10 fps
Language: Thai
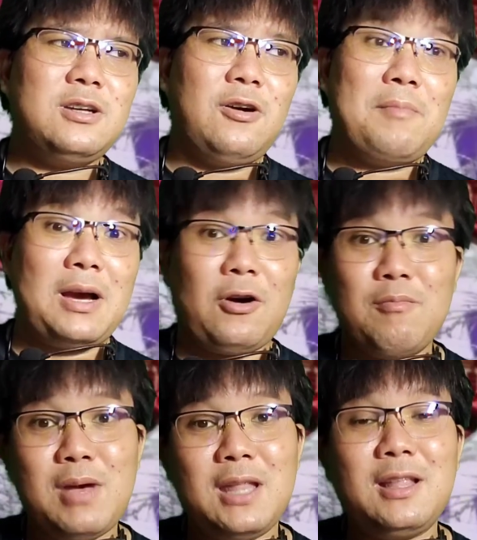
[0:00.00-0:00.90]
ชอบมาค
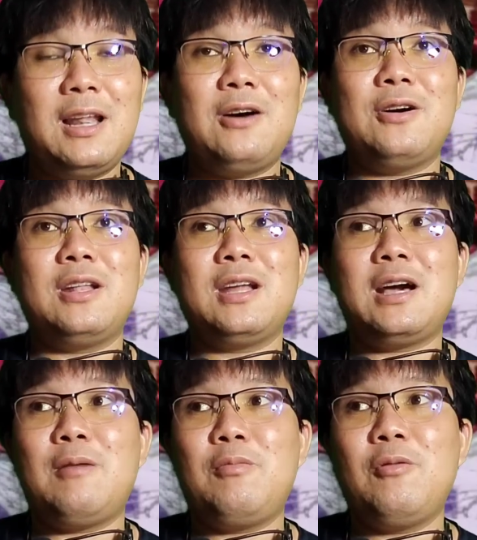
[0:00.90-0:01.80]
อมเมนต์ตลอด
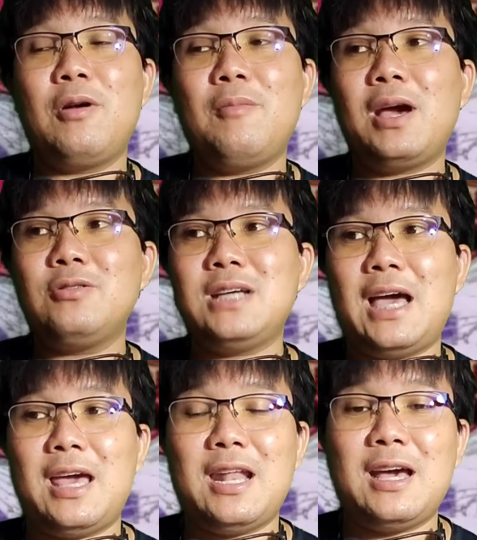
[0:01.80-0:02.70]
นะครับผมก็ไม่เข้าใจ
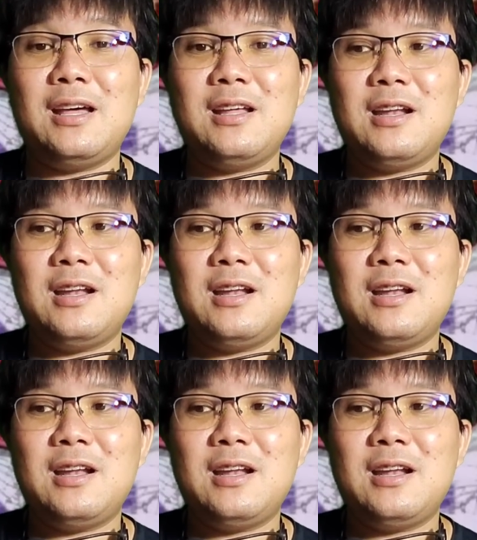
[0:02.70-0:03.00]
อ่ะนะ